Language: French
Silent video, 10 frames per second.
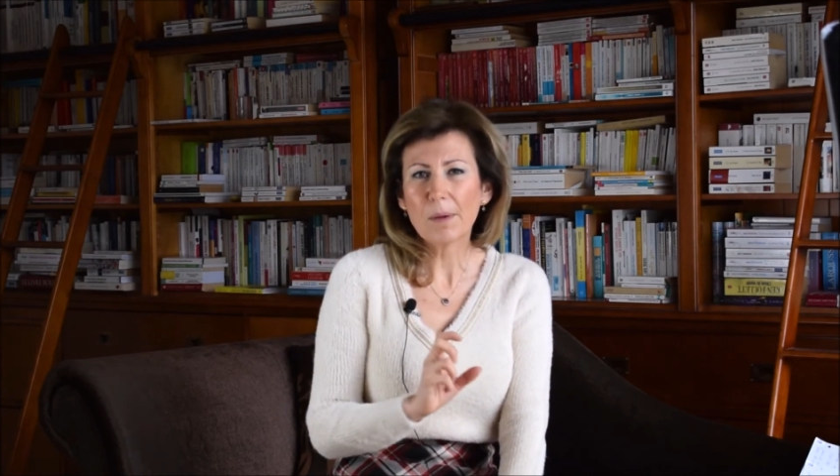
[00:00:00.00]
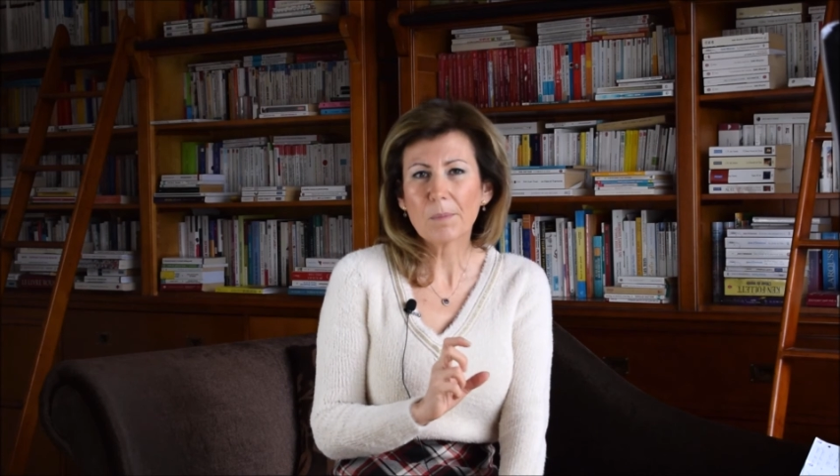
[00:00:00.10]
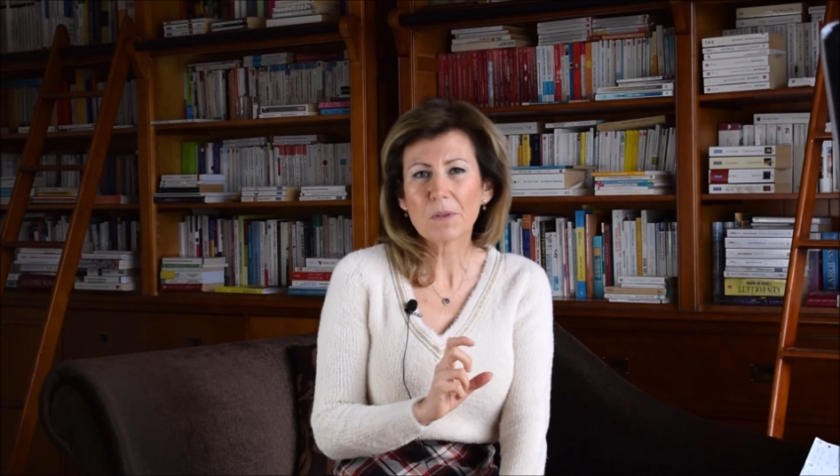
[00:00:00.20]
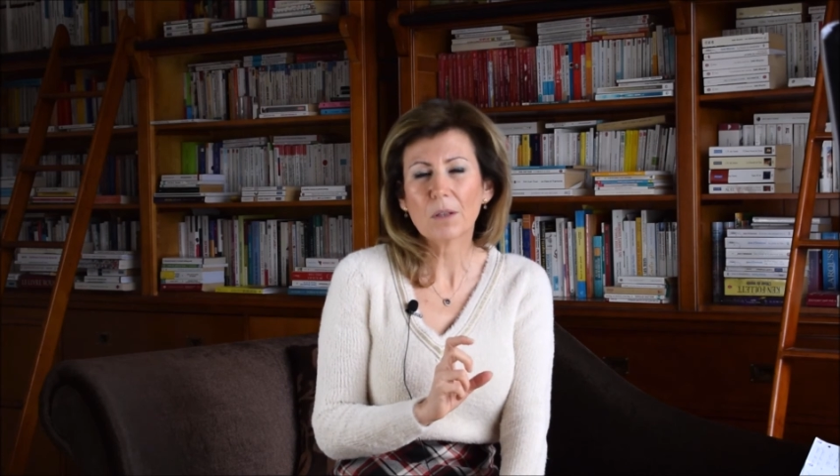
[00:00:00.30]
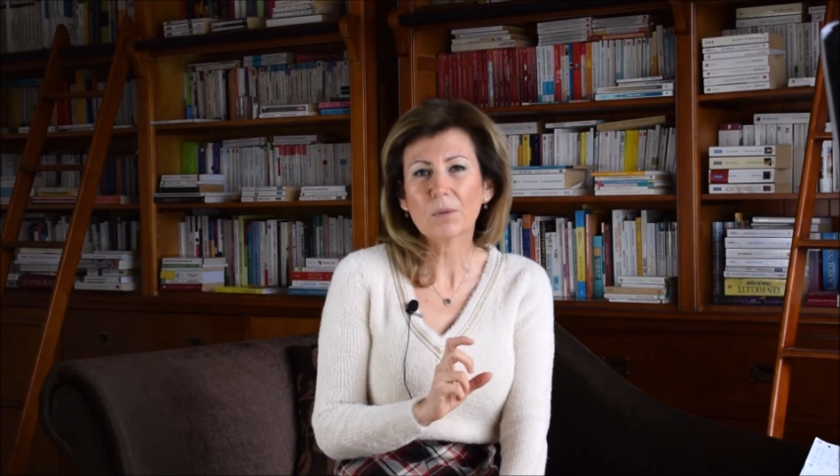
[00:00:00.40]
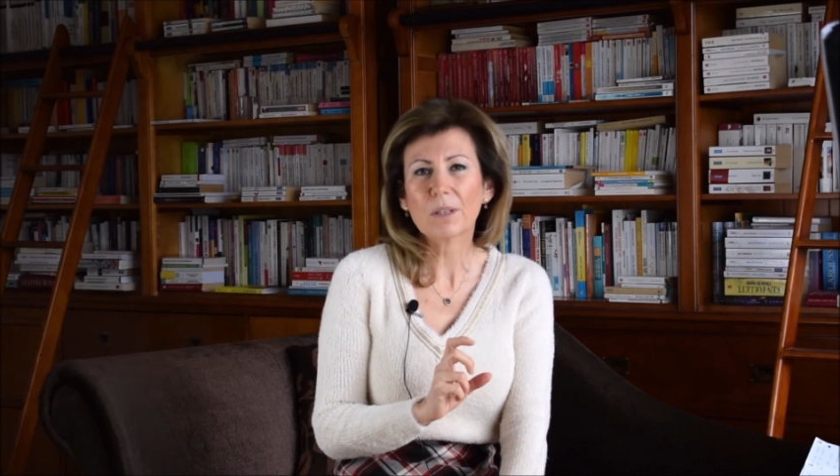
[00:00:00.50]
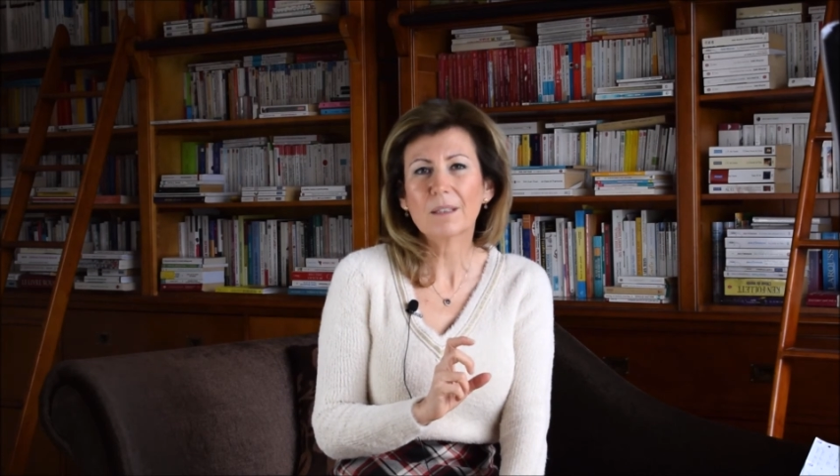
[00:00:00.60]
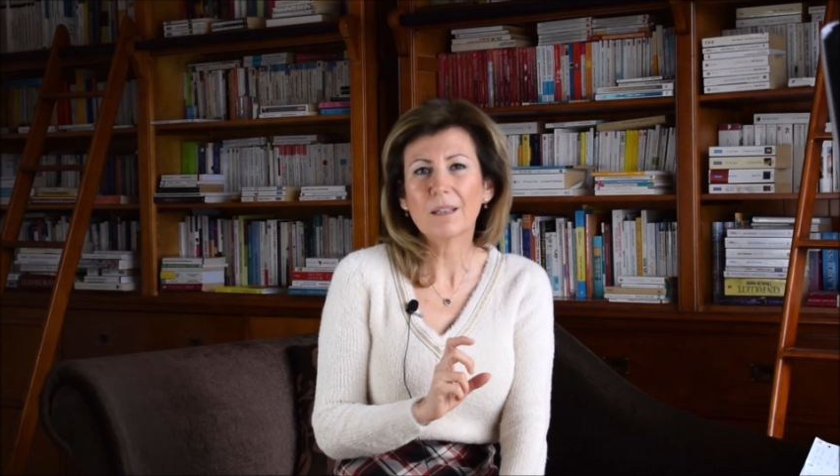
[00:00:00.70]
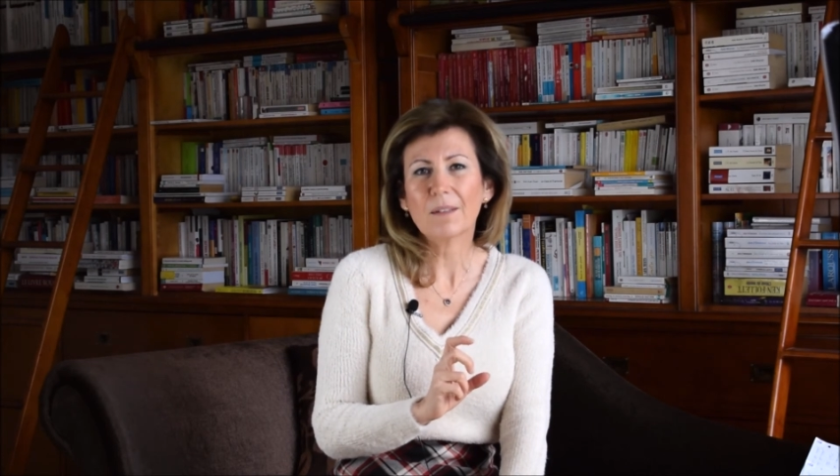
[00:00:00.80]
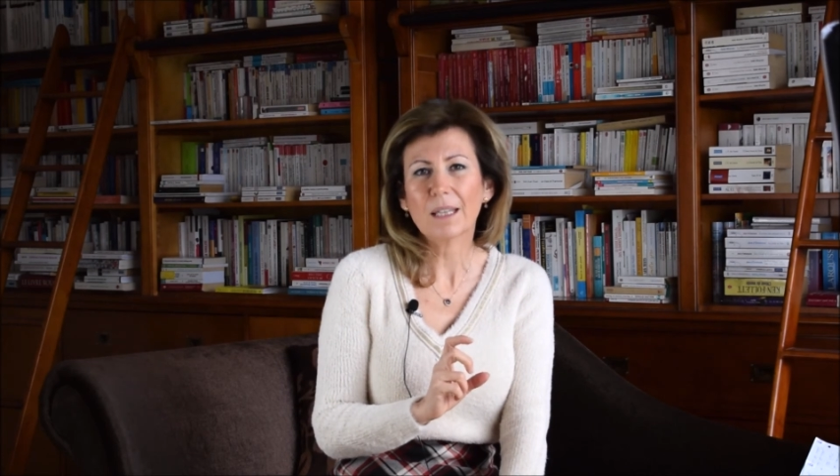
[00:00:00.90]
même en
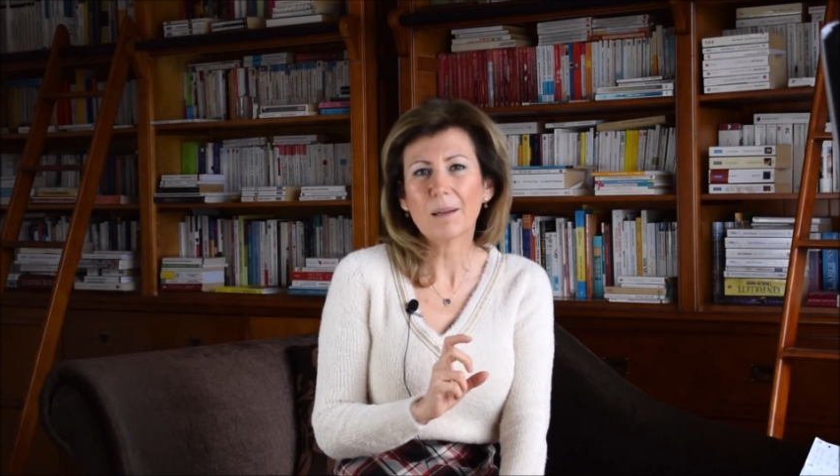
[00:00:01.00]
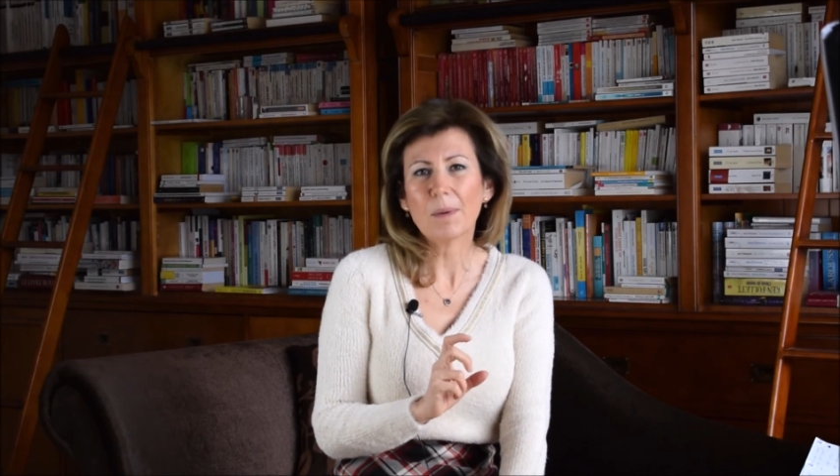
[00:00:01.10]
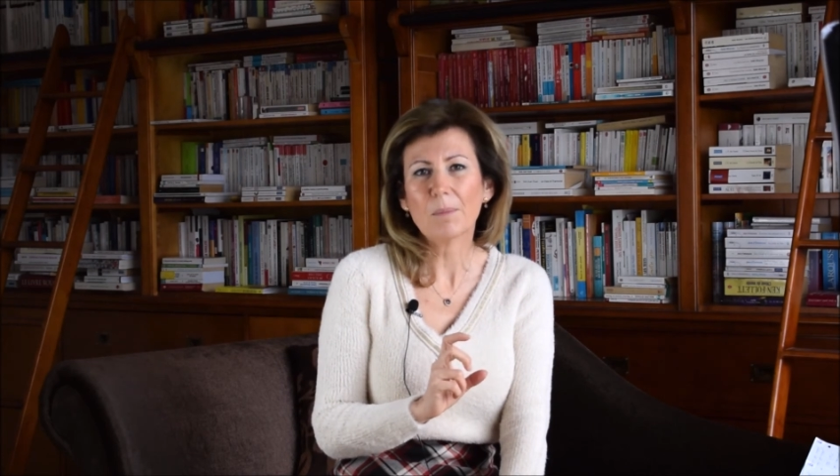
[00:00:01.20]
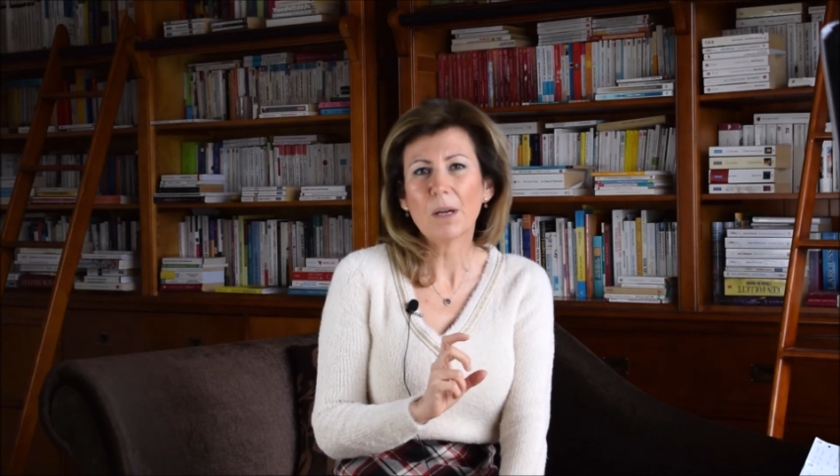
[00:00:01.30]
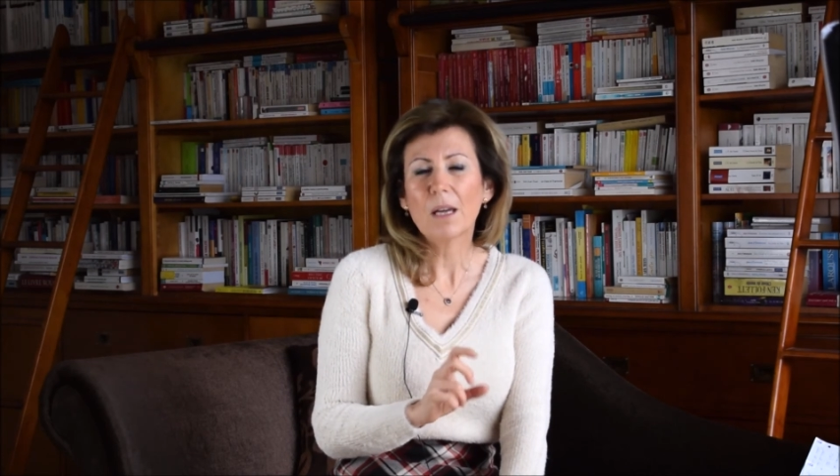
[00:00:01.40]
sécurité avec elle-même.